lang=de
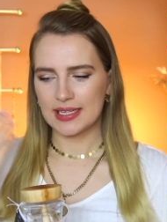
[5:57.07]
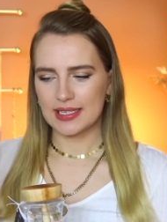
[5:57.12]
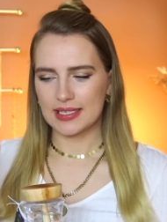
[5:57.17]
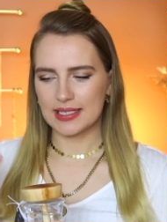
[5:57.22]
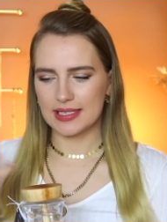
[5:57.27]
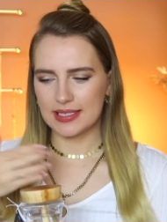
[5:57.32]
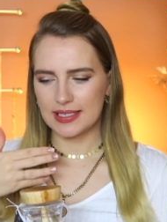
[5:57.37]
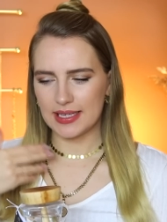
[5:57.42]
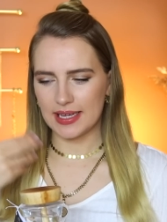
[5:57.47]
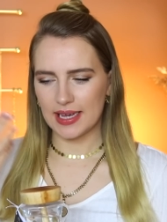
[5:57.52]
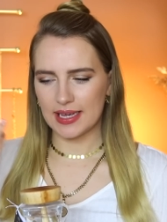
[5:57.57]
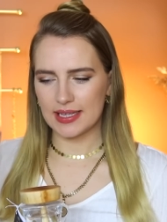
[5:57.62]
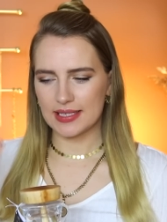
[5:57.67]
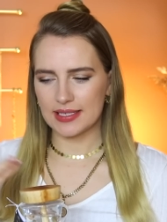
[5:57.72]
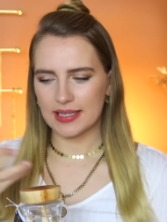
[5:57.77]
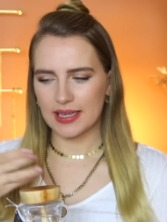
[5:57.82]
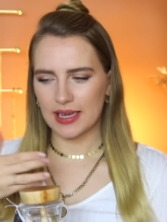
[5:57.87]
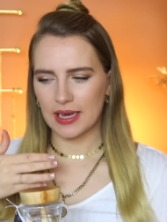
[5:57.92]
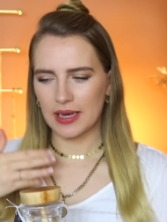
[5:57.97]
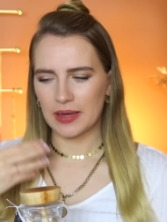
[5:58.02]
sehr,
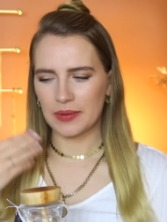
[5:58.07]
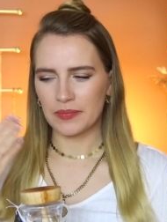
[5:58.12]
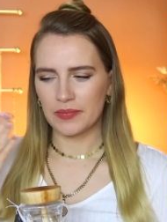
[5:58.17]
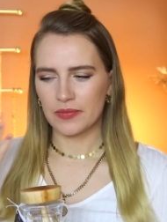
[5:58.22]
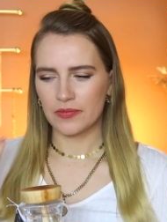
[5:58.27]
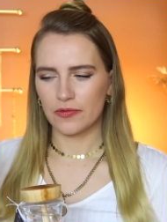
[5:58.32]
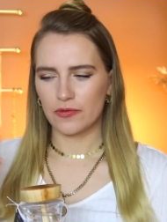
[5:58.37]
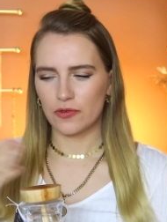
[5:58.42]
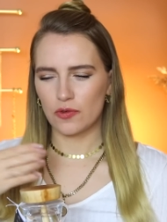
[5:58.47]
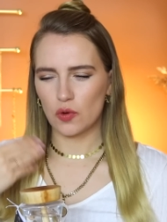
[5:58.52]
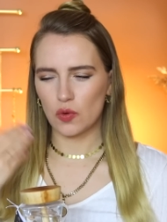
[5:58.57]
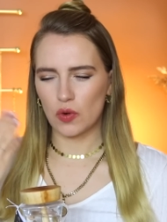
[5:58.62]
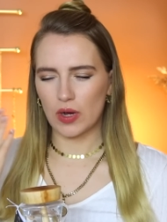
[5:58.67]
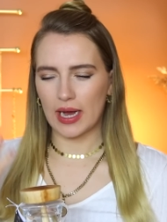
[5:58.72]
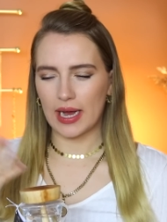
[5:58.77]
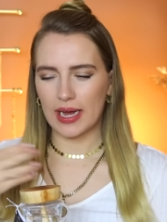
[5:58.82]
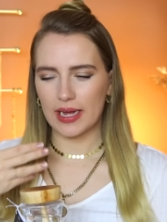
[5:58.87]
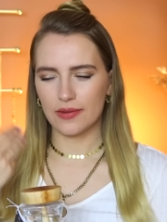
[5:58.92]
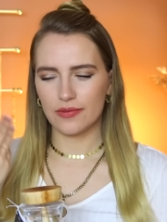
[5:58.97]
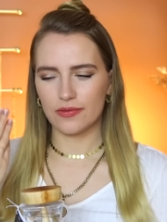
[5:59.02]
sehr
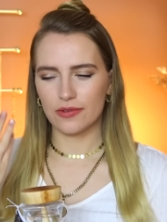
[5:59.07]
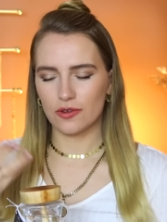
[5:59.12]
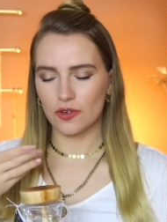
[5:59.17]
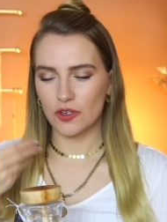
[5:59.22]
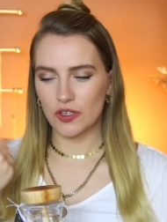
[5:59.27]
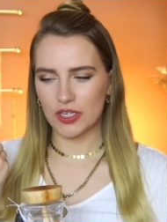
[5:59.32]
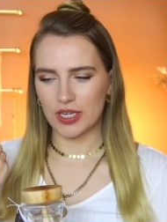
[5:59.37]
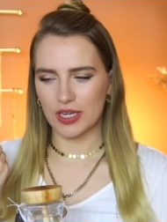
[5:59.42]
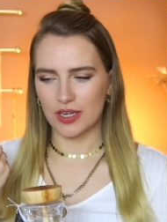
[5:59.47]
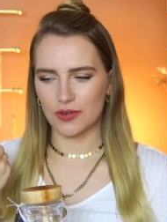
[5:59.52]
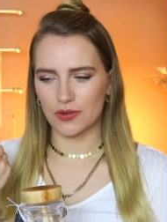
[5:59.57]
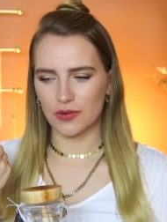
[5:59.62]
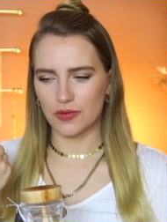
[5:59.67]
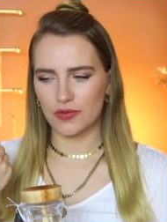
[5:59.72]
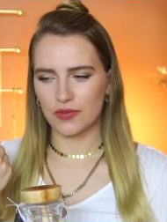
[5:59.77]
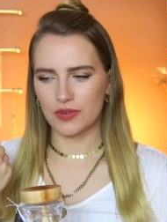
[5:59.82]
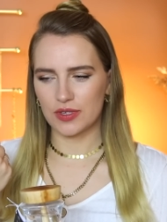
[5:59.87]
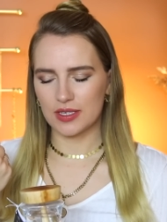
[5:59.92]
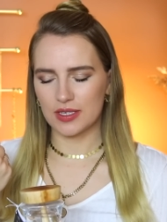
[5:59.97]
floral frischer Duft